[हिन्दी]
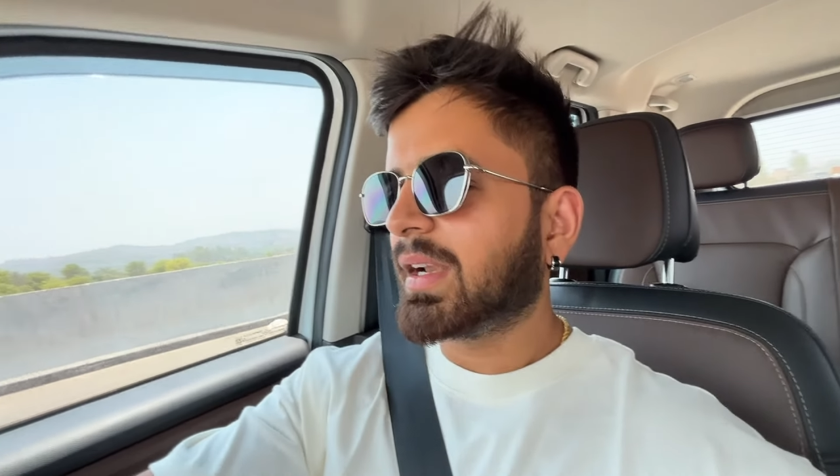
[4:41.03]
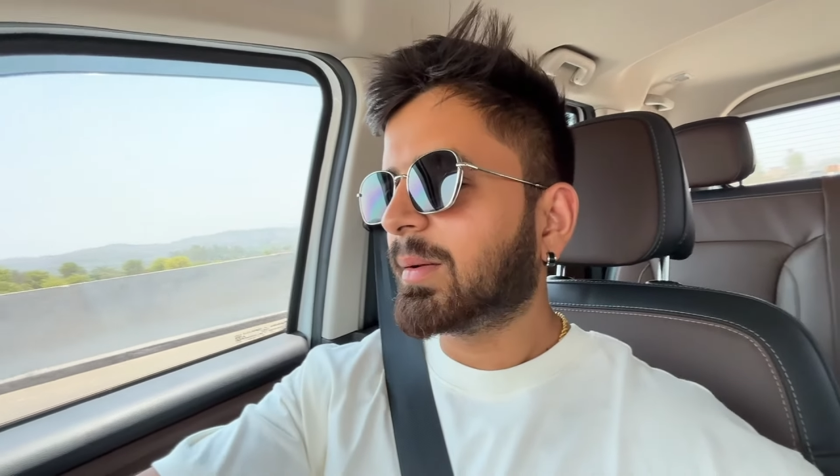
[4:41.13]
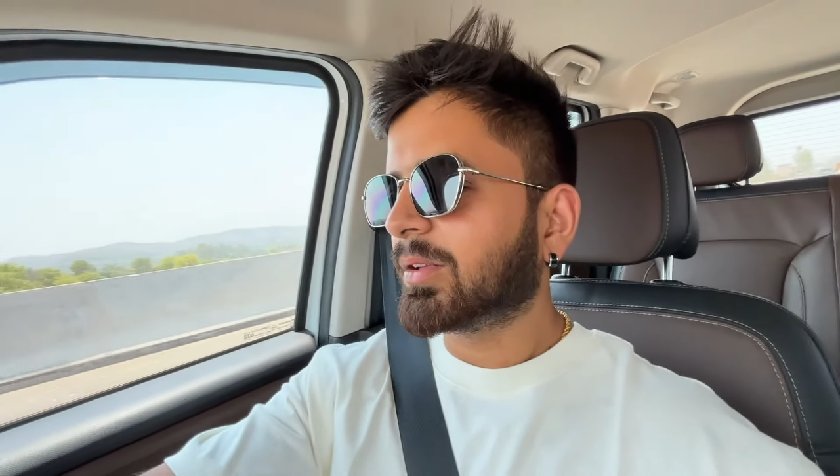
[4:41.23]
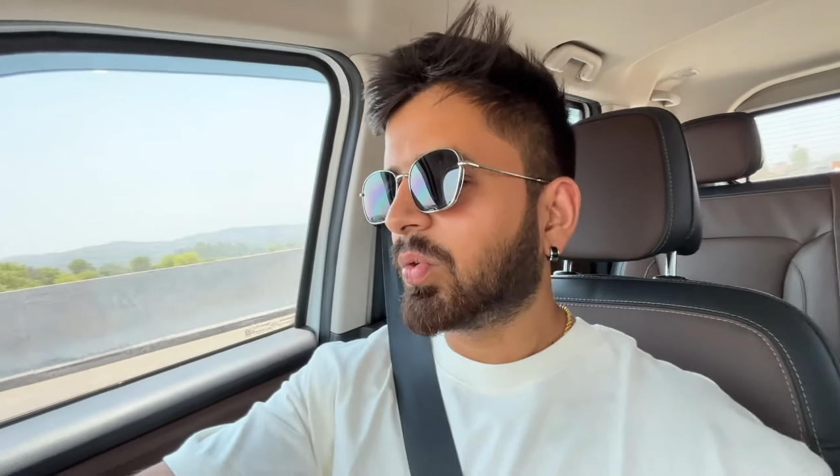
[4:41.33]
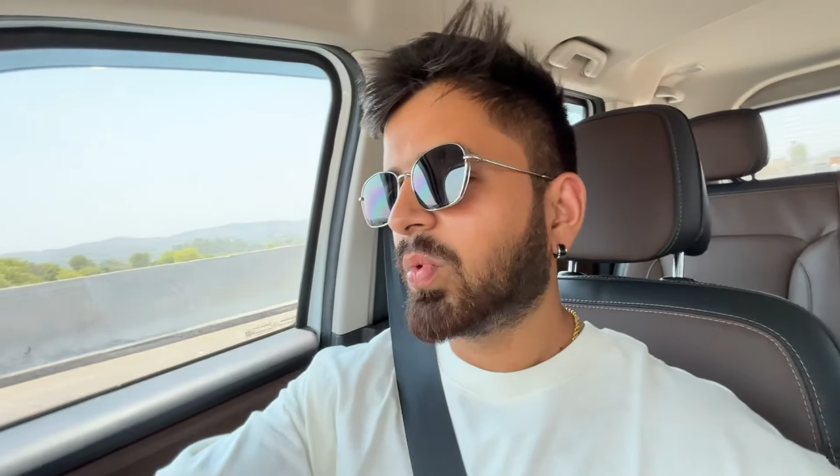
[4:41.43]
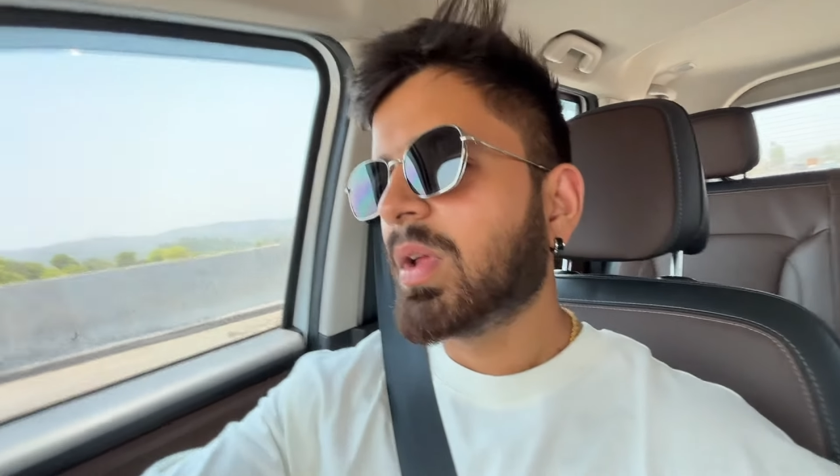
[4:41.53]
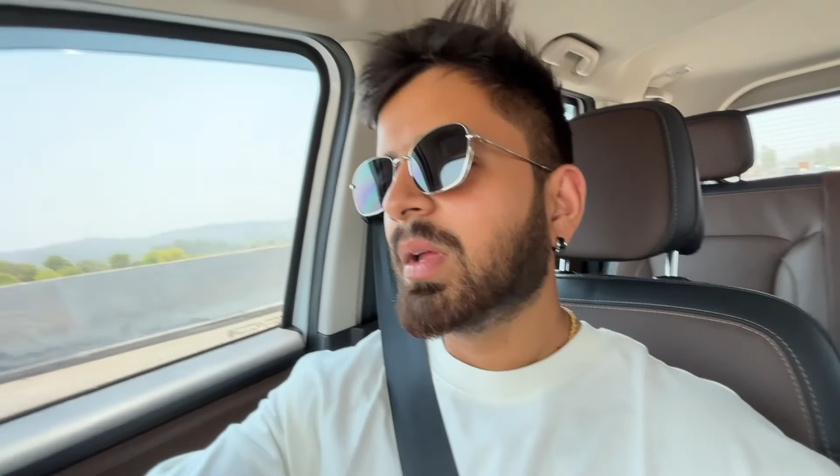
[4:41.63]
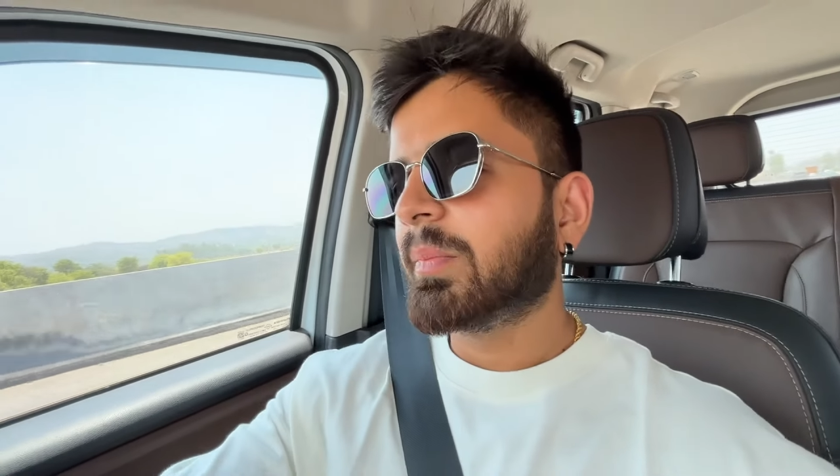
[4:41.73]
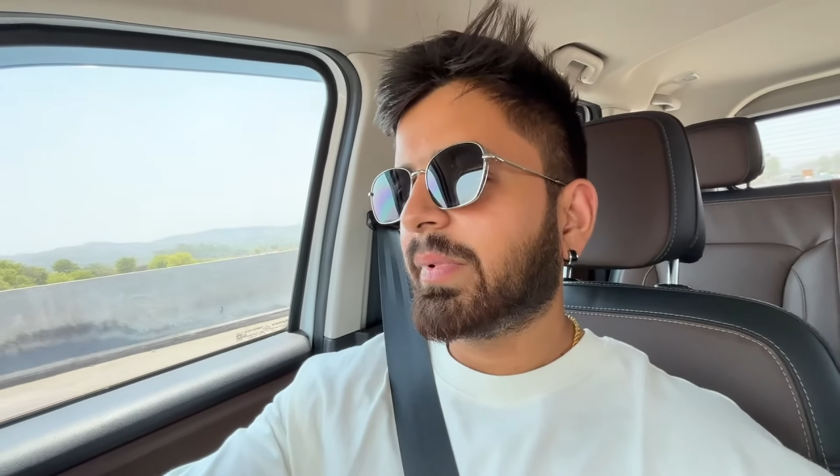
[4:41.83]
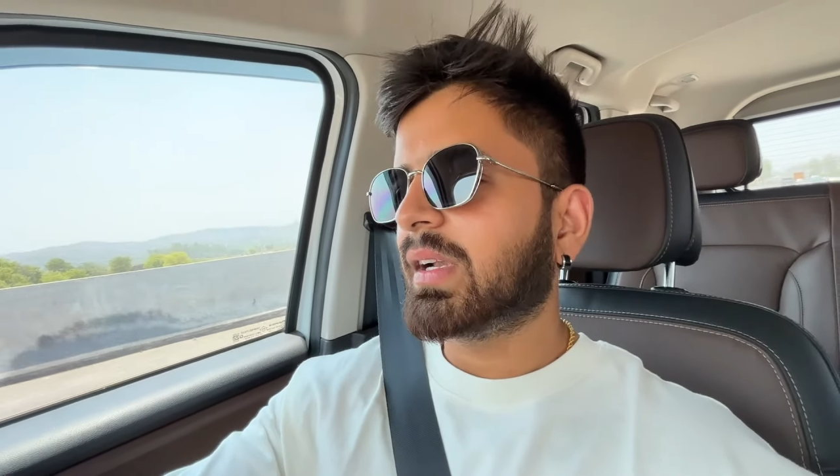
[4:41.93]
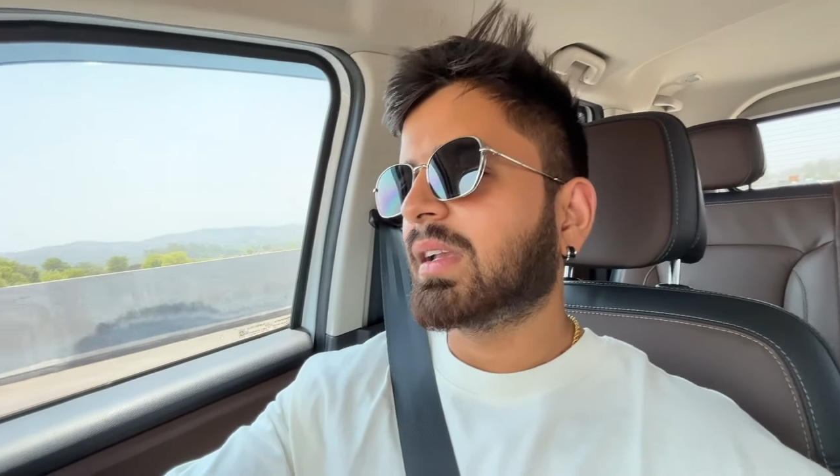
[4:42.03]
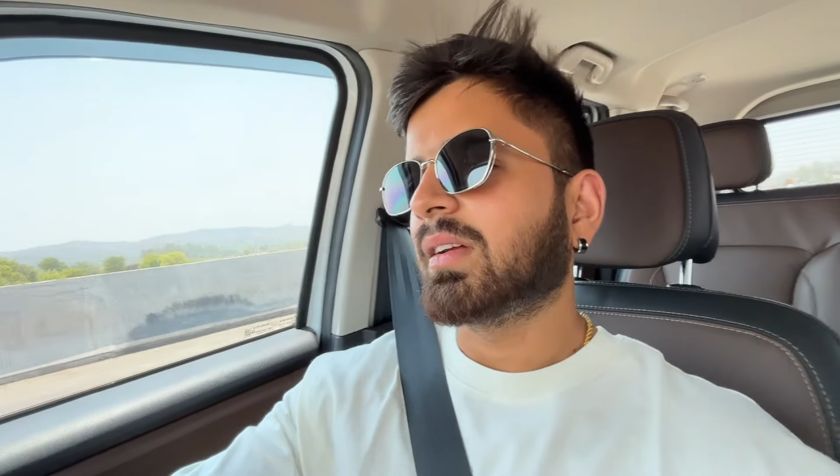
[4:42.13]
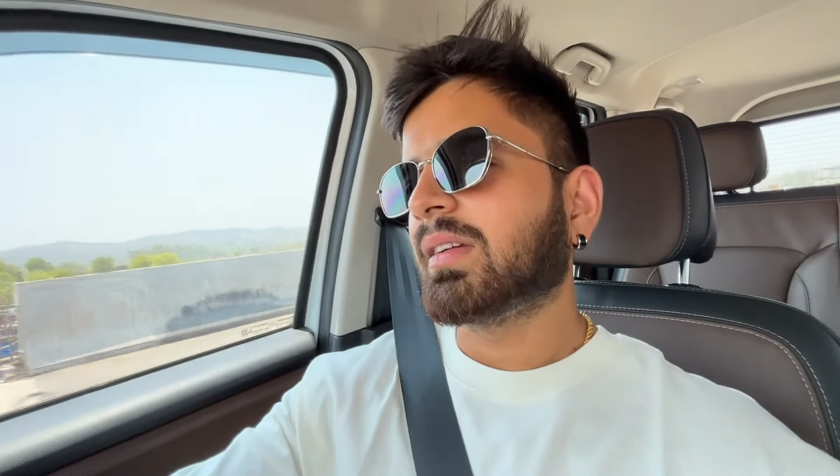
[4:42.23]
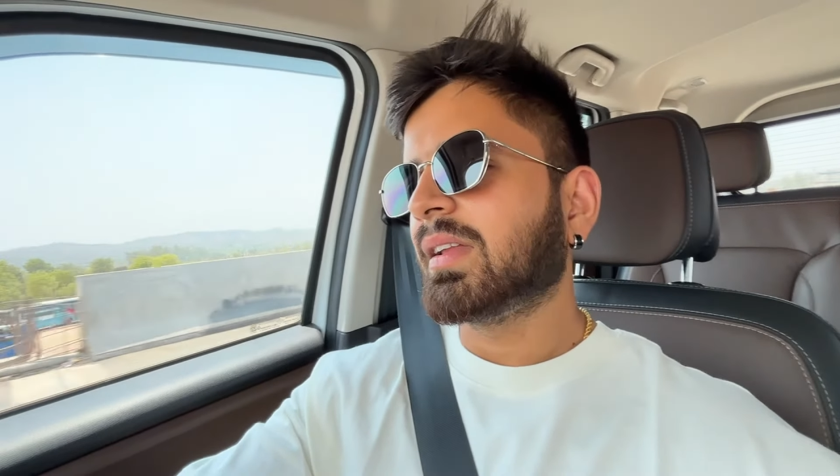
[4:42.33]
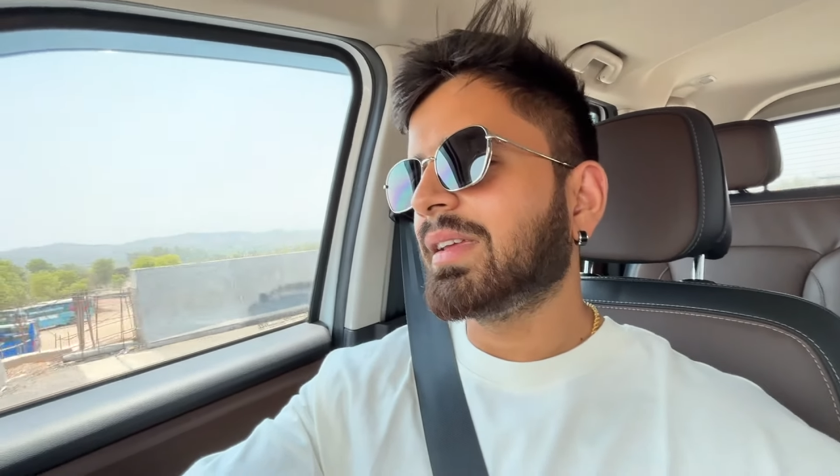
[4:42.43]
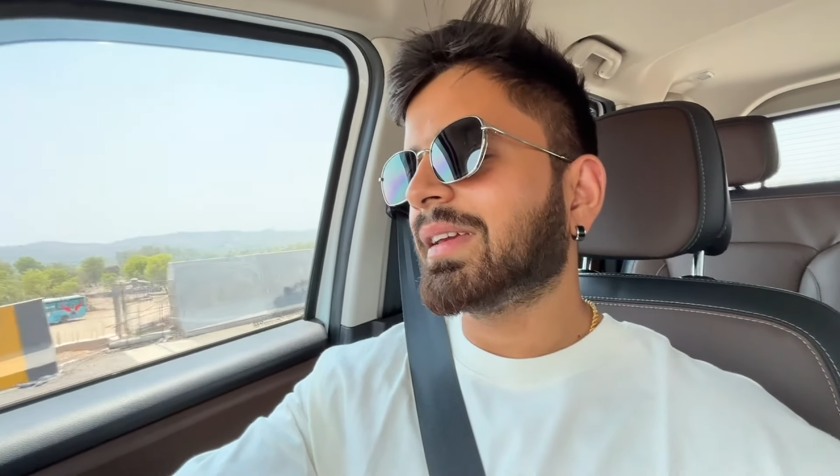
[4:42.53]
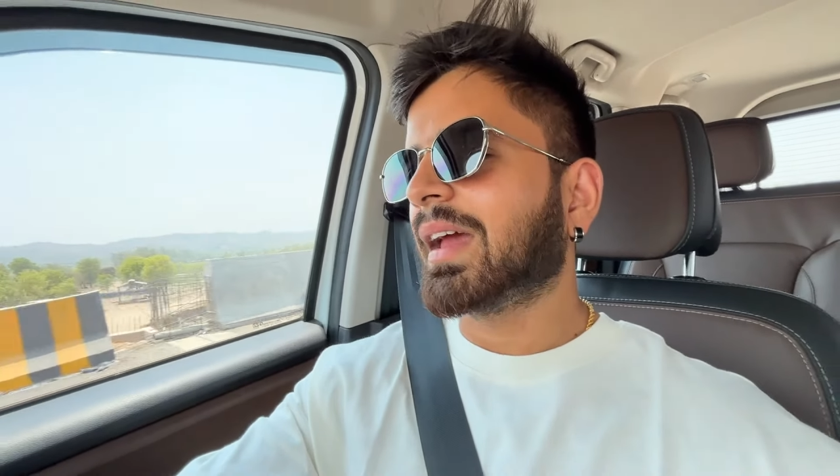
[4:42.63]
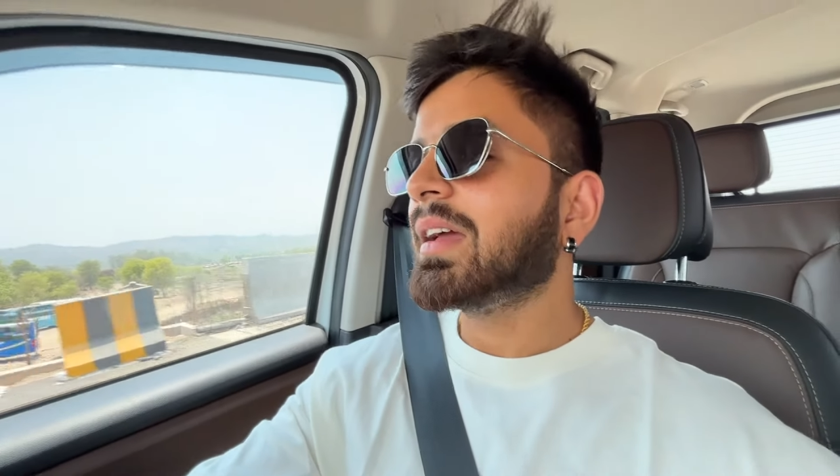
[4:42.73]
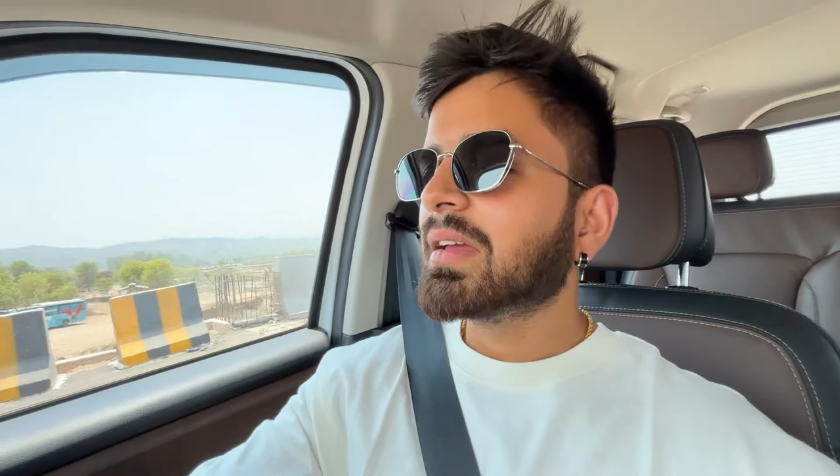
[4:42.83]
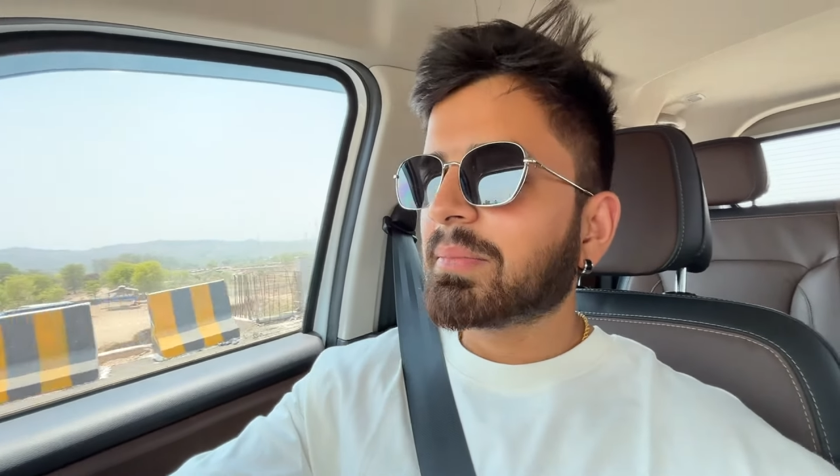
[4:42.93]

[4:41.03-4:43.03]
ना बताऊँ बट ठीक है